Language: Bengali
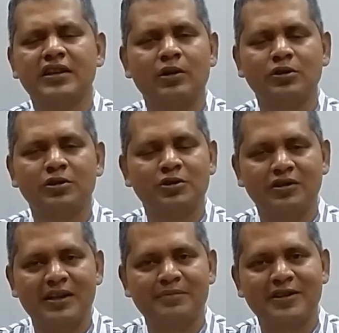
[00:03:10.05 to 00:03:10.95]
ডাউনলোড
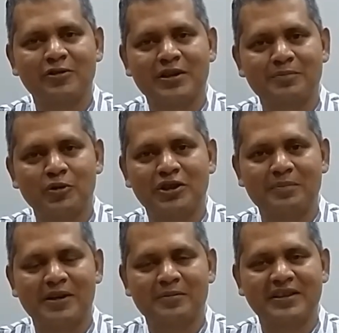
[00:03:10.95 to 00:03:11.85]
করে আপনারা ওটা পড়তে
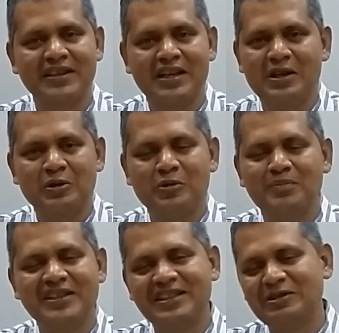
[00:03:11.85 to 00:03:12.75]
পারবেন খুব
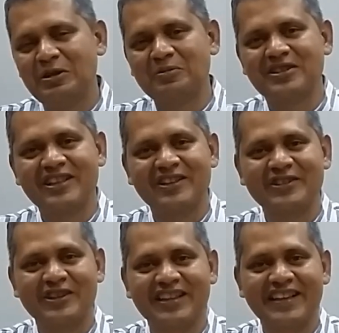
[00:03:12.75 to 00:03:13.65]
বেশি সমস্যা হওয়ার
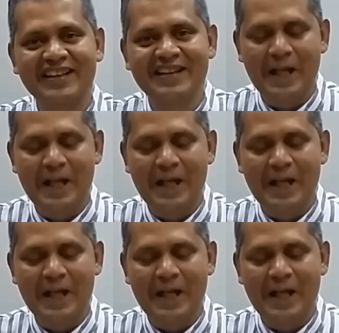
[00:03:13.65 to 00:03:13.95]
কথা না